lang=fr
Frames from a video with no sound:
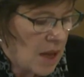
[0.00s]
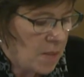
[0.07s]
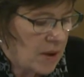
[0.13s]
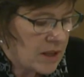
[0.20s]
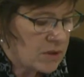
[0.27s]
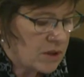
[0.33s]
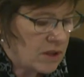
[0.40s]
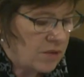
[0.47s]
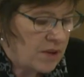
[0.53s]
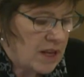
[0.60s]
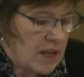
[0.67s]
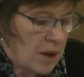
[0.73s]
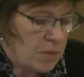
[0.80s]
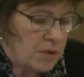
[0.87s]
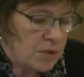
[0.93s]
parce que des
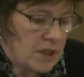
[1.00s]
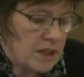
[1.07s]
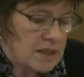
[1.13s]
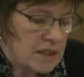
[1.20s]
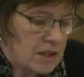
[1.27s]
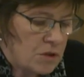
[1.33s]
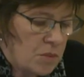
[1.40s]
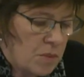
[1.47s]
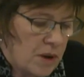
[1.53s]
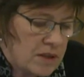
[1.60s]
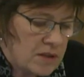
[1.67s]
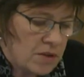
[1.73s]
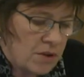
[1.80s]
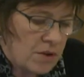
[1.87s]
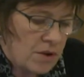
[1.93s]
filières bio n'existent
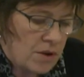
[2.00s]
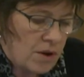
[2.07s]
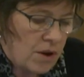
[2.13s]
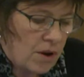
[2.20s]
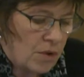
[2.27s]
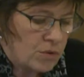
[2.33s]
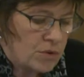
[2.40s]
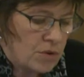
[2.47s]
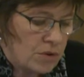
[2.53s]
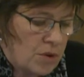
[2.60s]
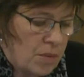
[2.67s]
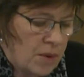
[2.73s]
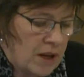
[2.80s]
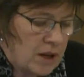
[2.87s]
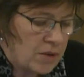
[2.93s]
pas encore ou sont
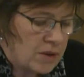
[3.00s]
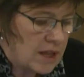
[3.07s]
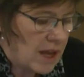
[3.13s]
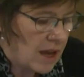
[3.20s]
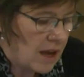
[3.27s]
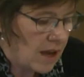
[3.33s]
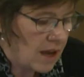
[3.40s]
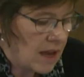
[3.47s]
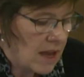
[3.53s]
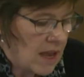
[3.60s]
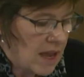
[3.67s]
embryonnaires